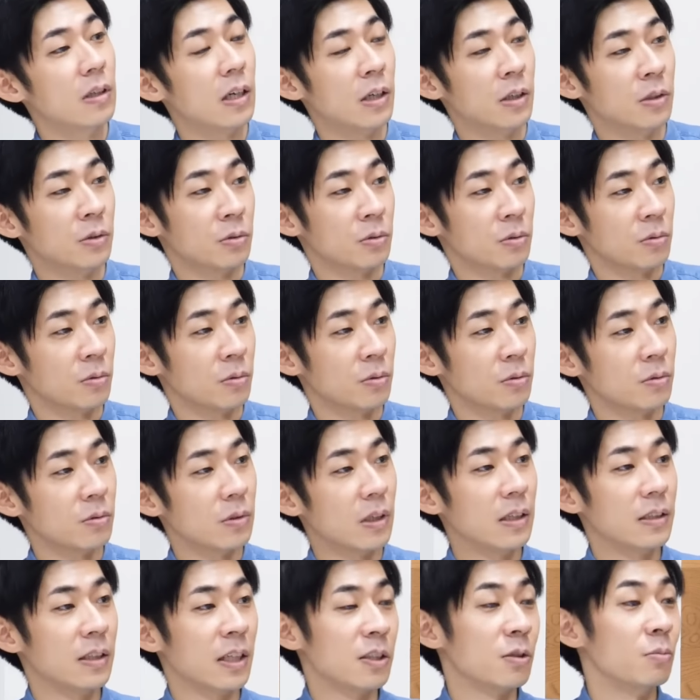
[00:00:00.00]
あの
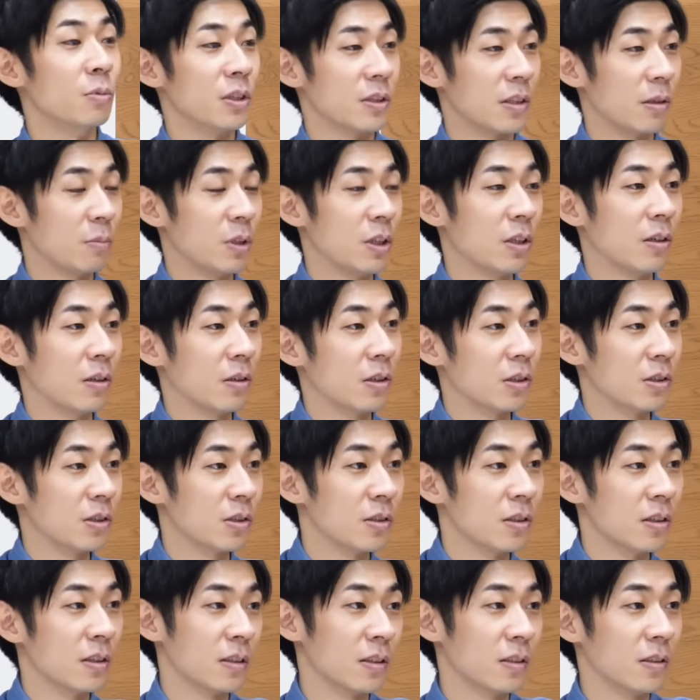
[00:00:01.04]
安村さんみたいな感
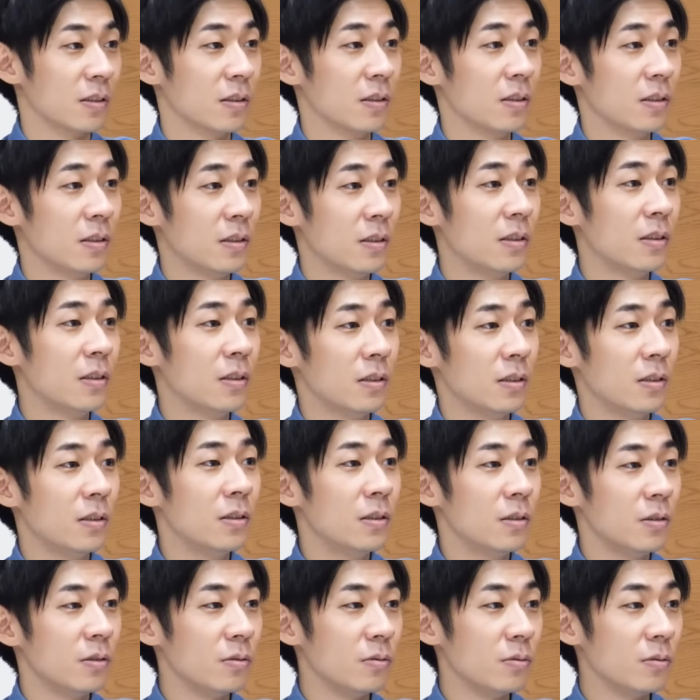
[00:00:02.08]
じで
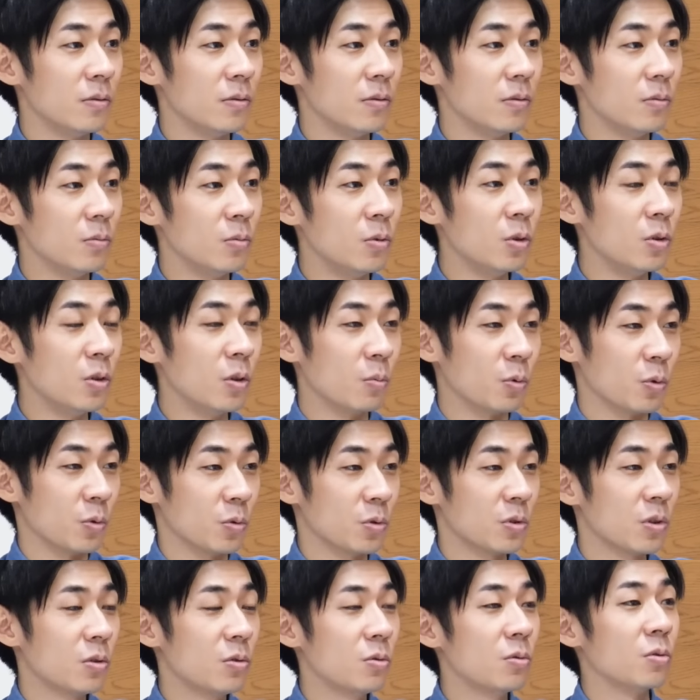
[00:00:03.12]
出ても
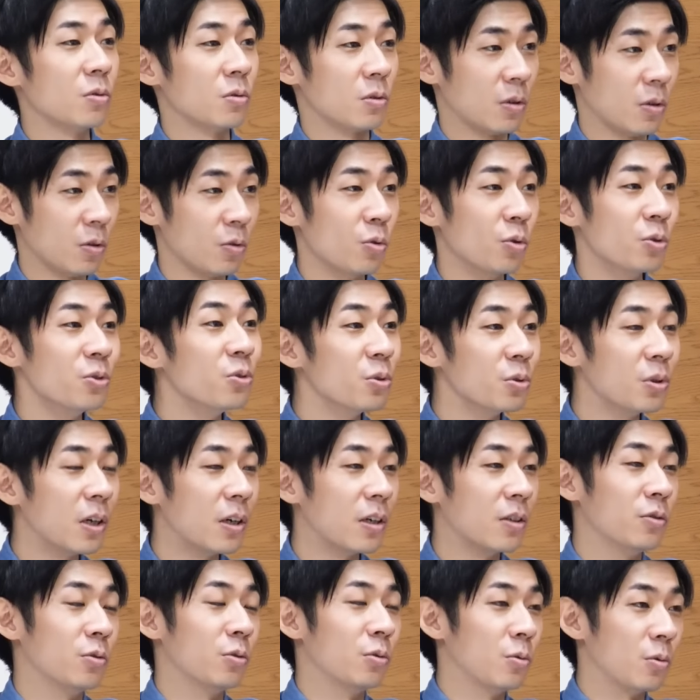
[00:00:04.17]
良さそうですけどね。
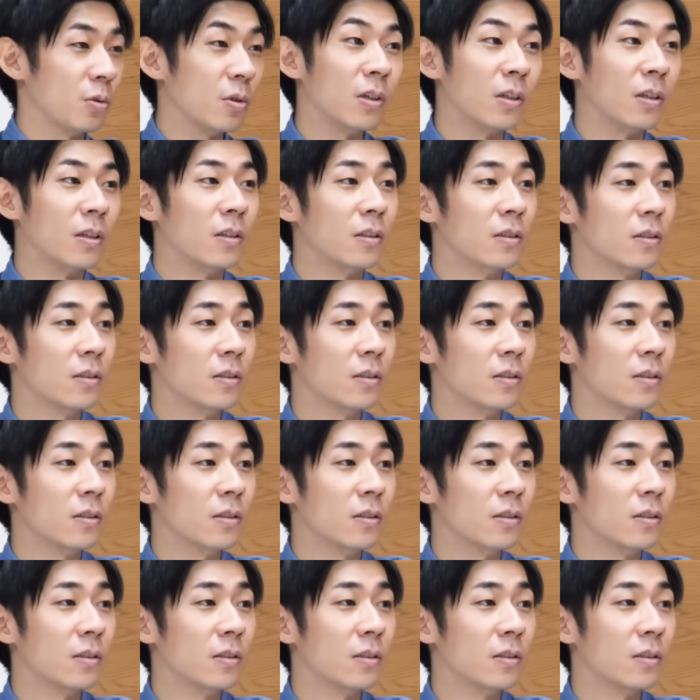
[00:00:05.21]
ゴッドタレントとか